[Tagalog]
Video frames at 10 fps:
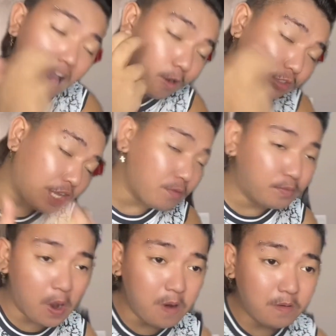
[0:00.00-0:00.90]
ako sa'yo,
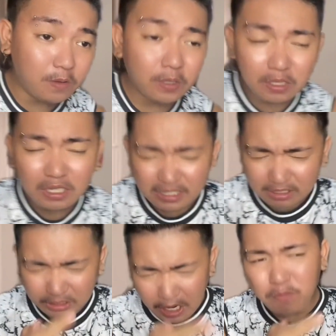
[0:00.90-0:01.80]
bro
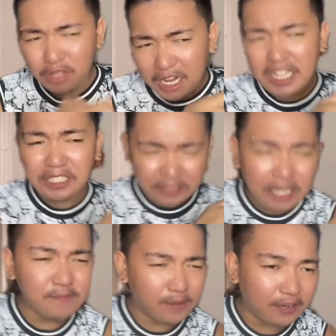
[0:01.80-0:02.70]
Search mo na rin ang
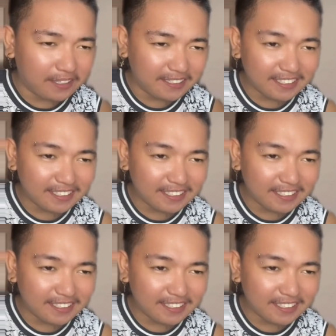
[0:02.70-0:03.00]
team mo.